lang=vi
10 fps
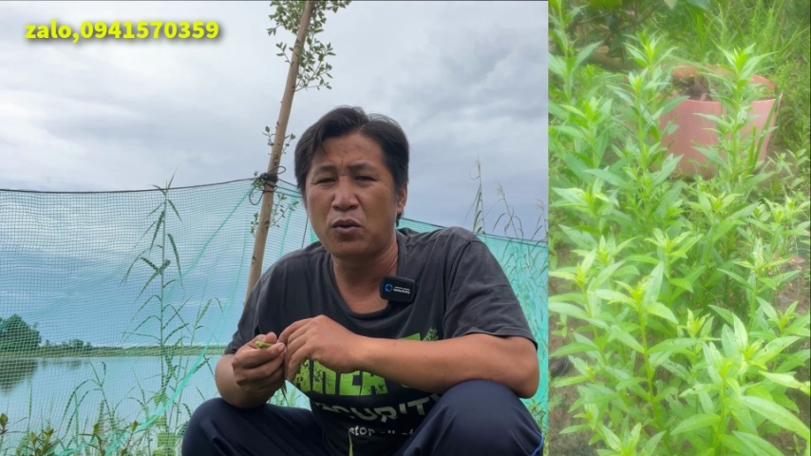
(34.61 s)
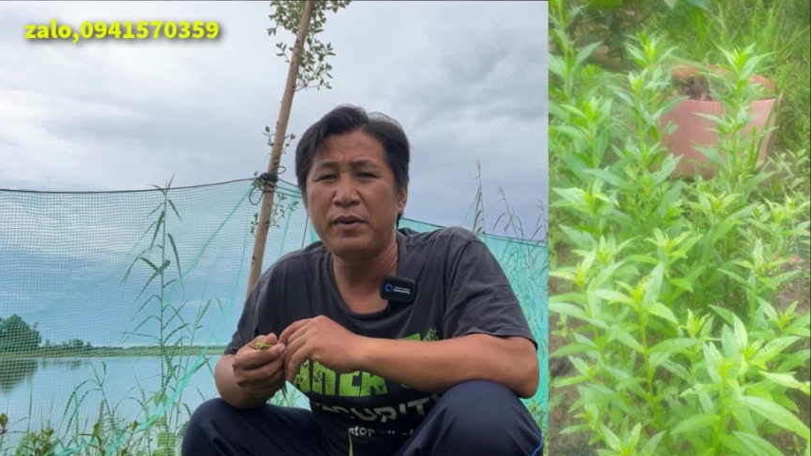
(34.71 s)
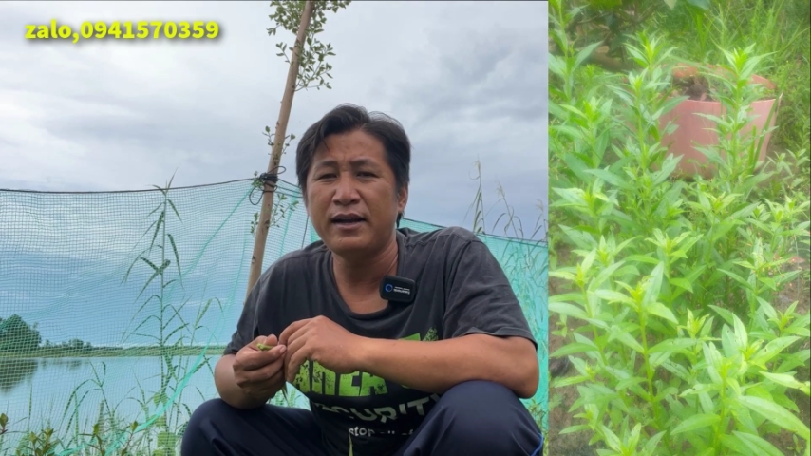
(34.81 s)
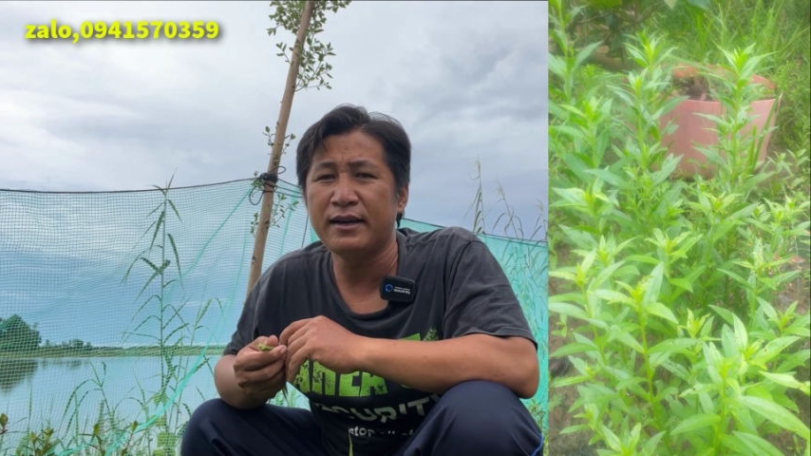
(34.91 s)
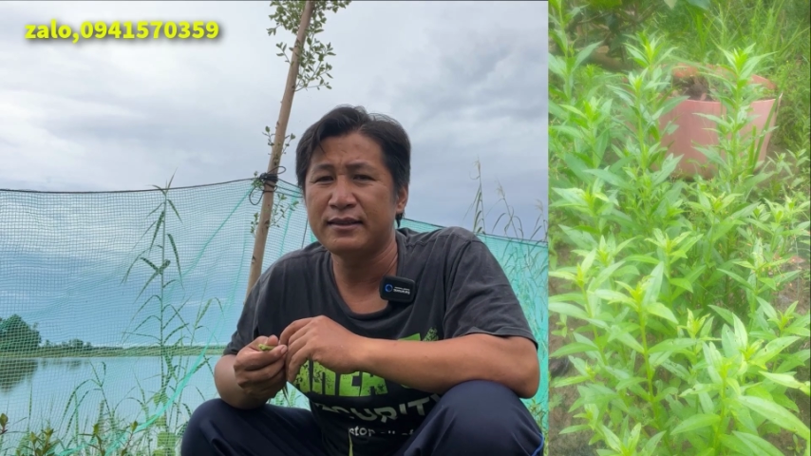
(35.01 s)

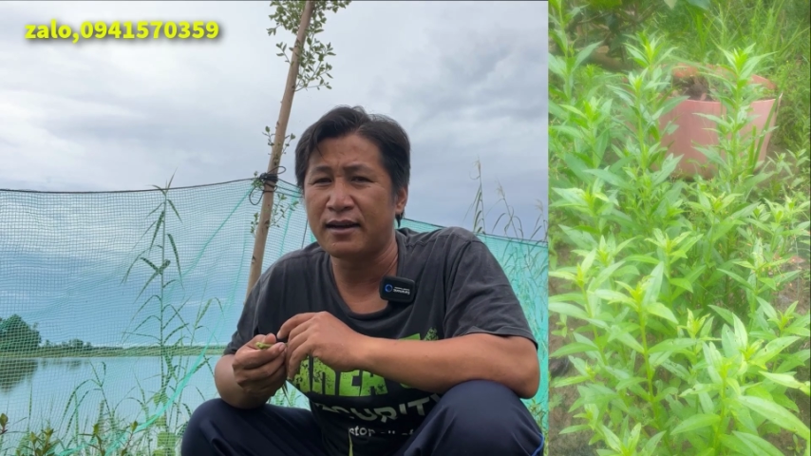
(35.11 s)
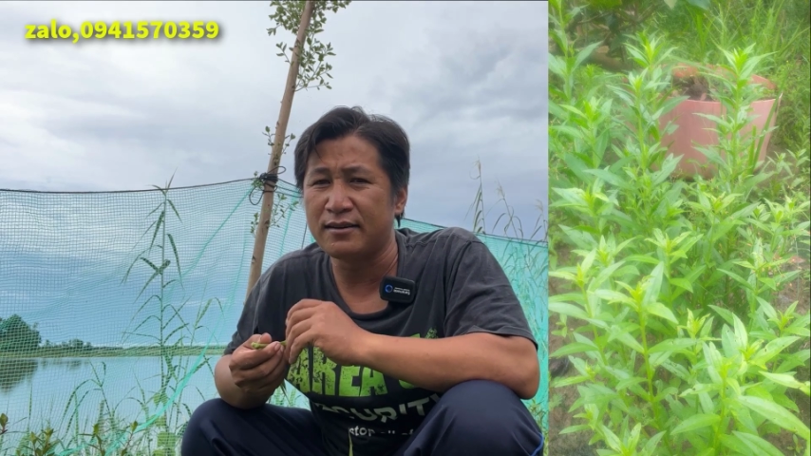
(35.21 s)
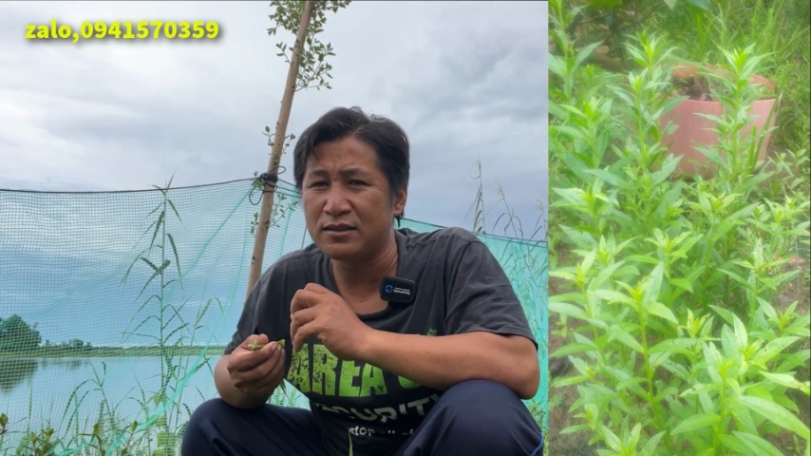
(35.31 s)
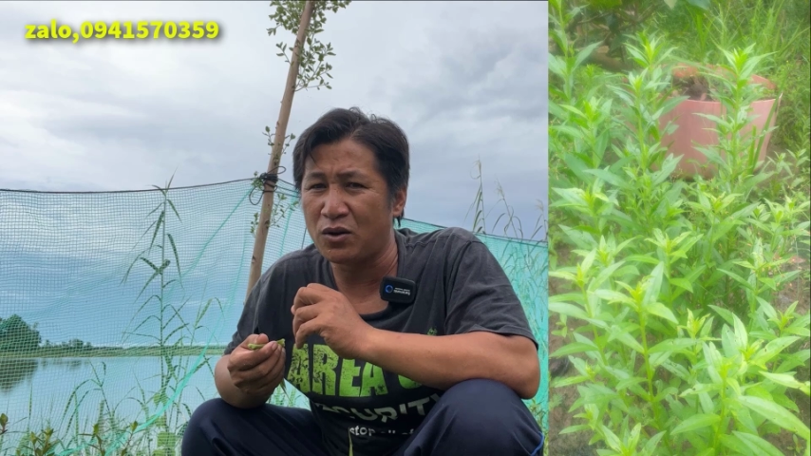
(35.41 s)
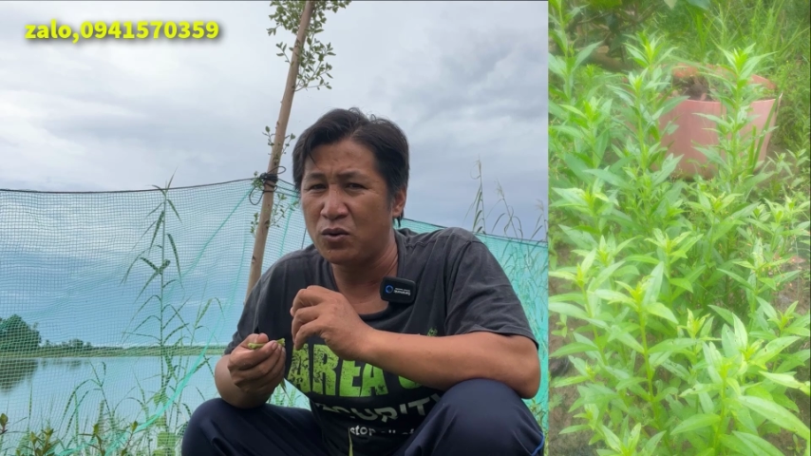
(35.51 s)
cũng biết là
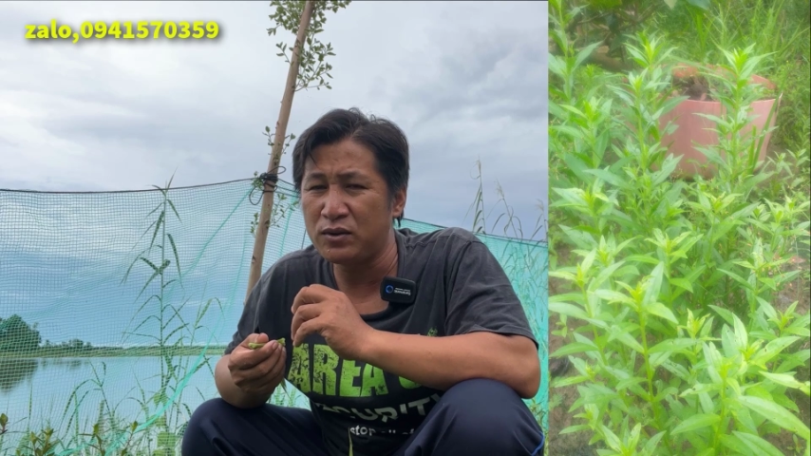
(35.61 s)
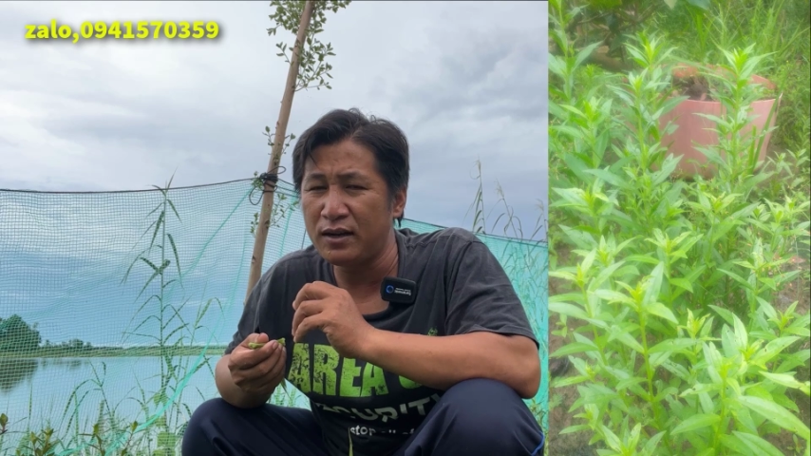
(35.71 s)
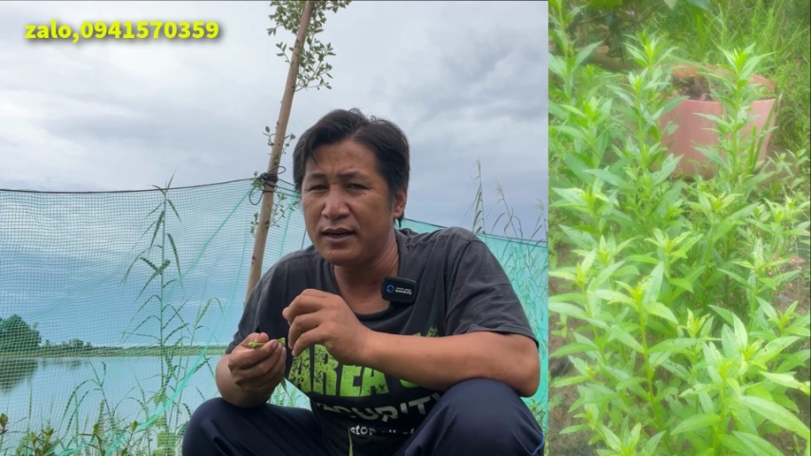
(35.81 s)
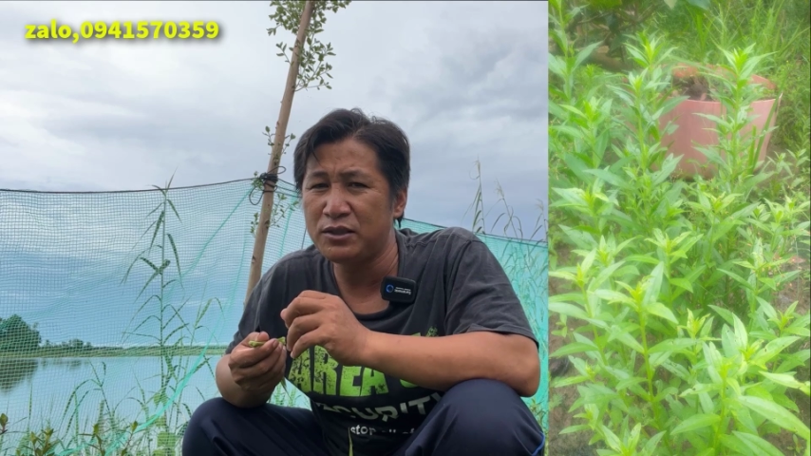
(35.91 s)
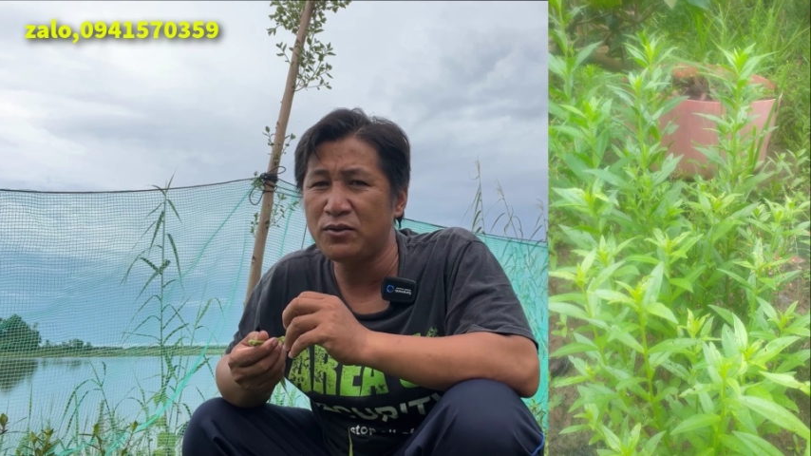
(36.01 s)
từ chỗ
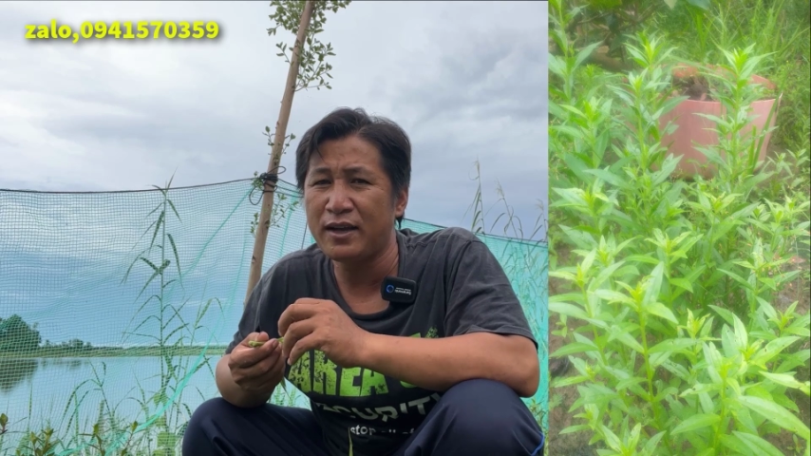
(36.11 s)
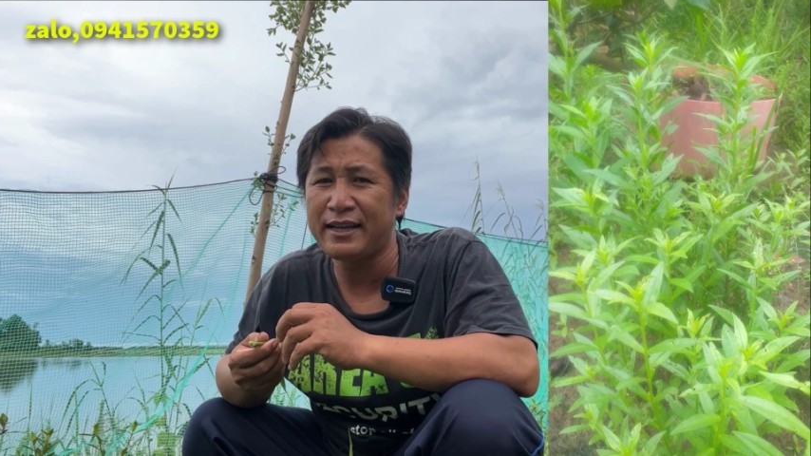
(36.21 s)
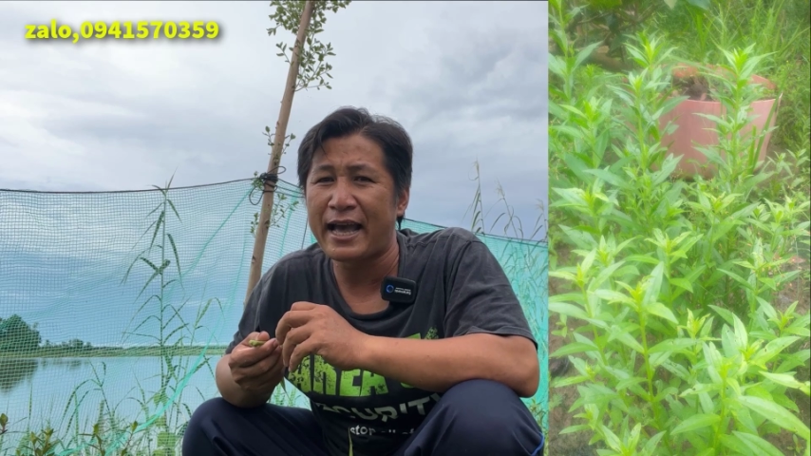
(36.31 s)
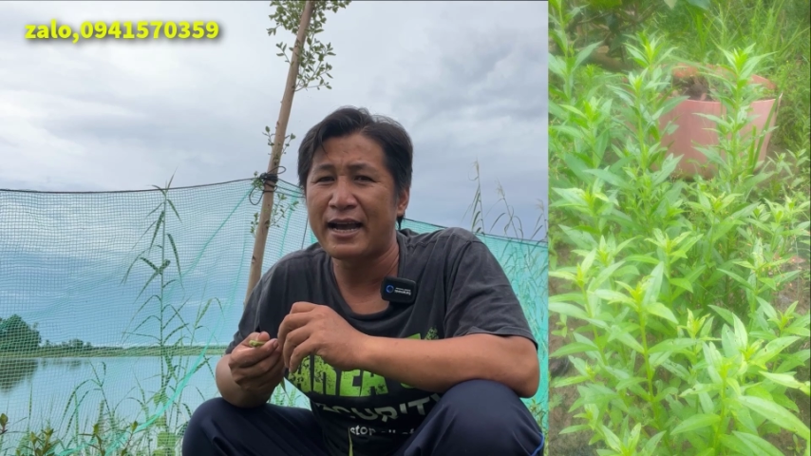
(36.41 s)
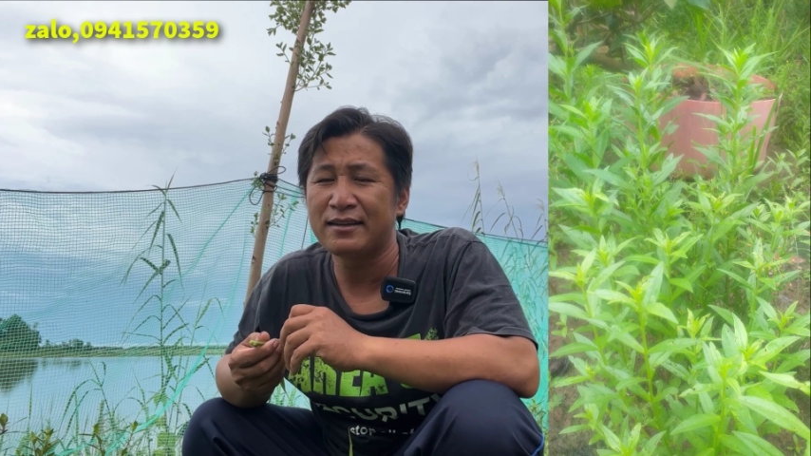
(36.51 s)
Tấn đi xuống
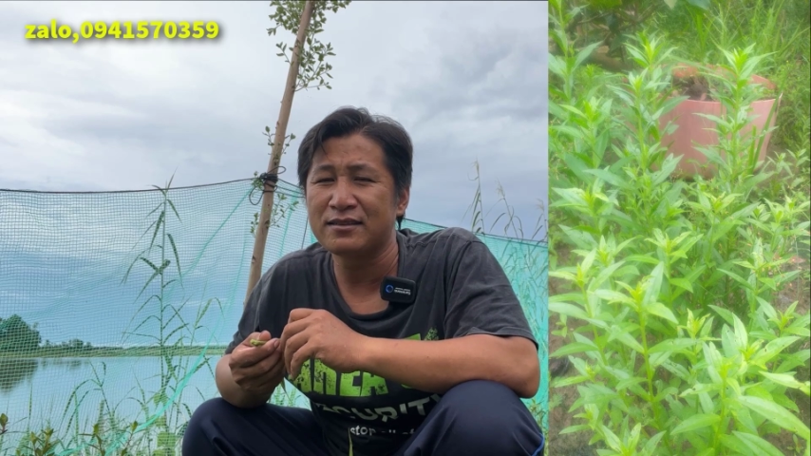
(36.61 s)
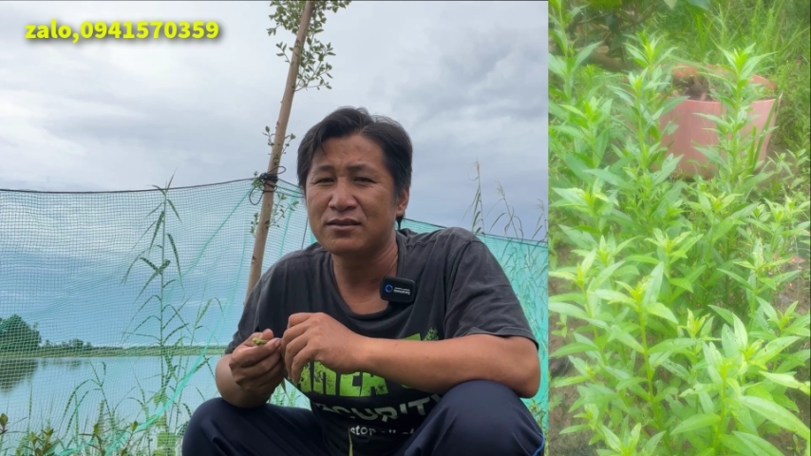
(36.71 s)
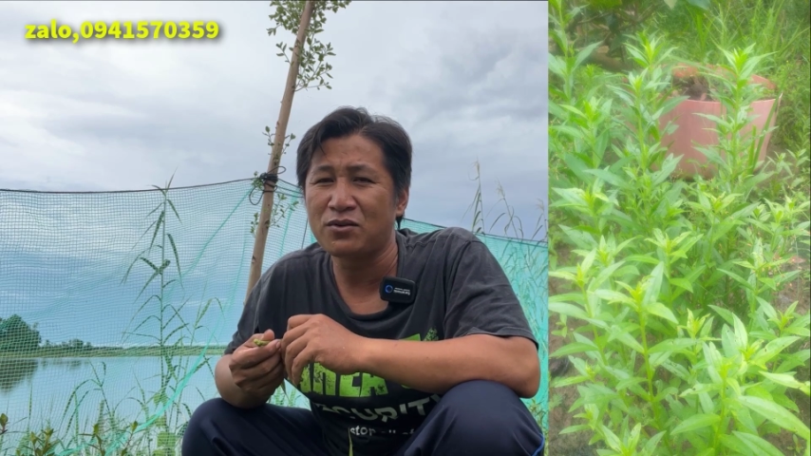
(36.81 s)
Kiên Giang